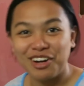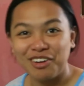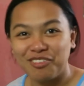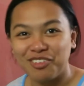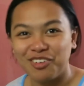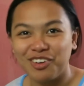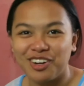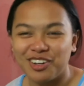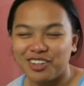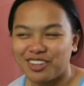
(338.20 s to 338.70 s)
Oo,
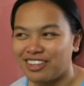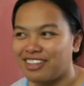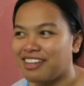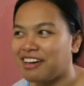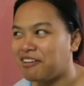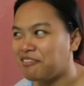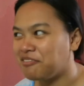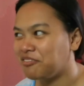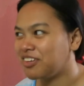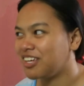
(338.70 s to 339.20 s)
nabunot
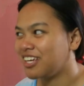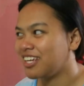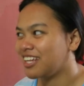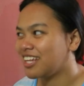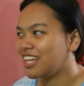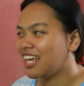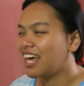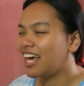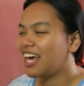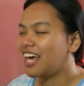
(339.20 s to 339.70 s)

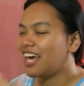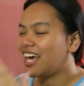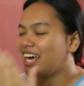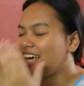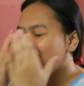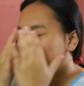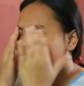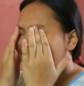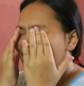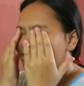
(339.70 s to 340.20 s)
namin.
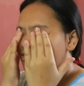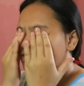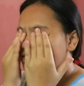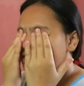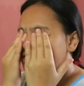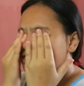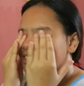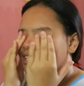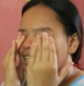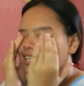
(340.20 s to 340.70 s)

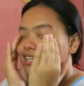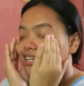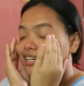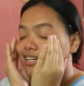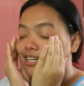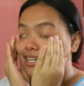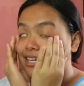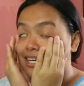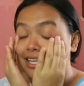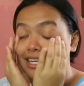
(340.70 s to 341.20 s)
Tapos,
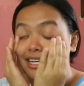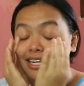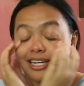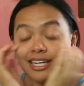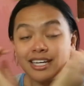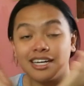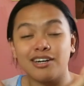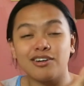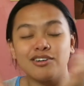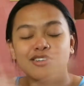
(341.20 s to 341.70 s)

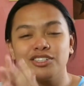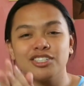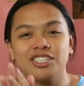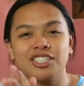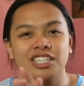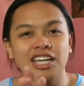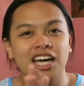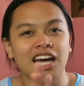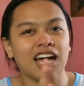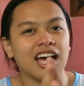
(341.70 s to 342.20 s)
nagkaroon
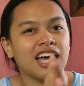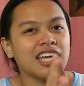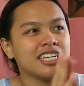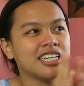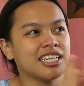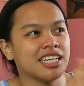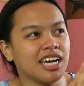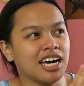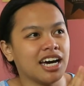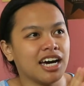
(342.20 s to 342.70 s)
siya
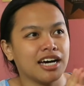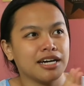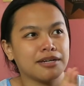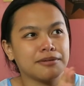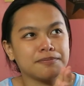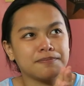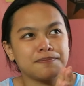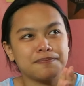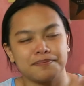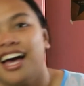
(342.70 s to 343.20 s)

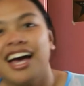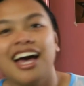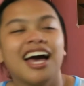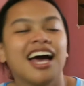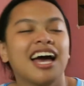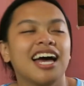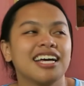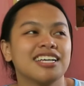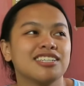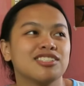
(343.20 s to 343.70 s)
ng
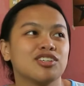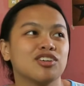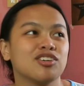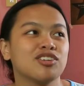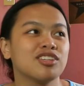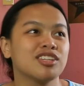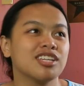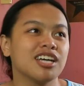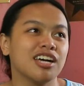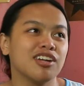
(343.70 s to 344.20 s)

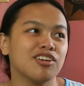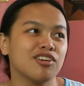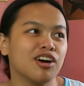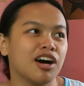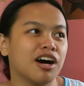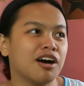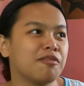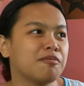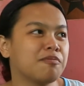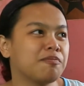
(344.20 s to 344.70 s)
So, ano,
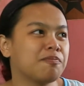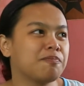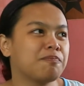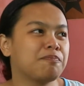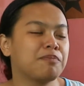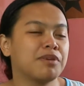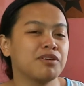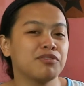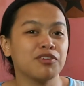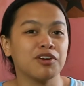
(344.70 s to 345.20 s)
um,
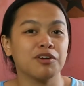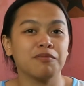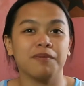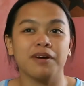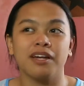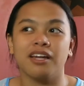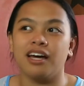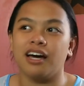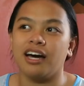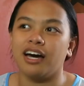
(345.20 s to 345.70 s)
before
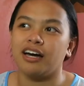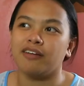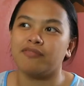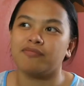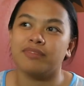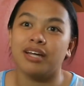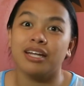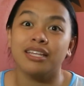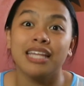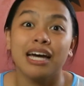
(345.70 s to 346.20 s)
pala,
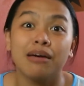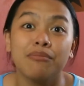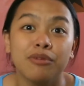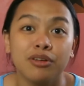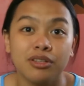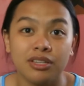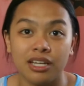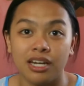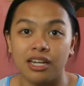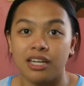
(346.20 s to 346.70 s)
um, ang
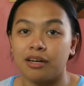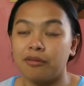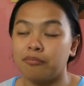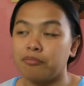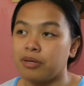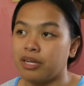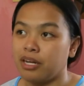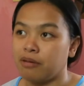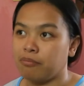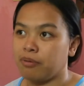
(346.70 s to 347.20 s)
dami ko
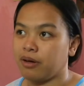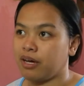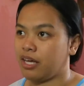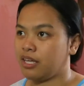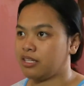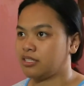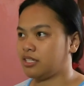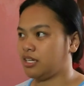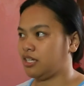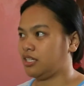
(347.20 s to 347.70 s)
talagang
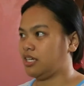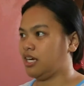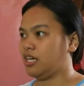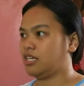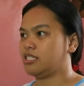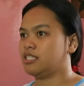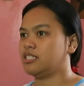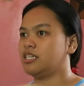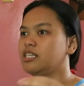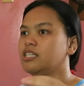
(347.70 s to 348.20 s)
pinapakain sa
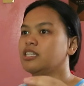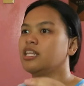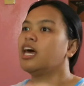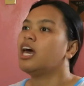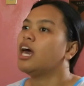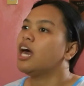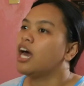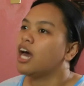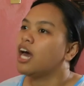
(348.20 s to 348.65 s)
kanya. As in,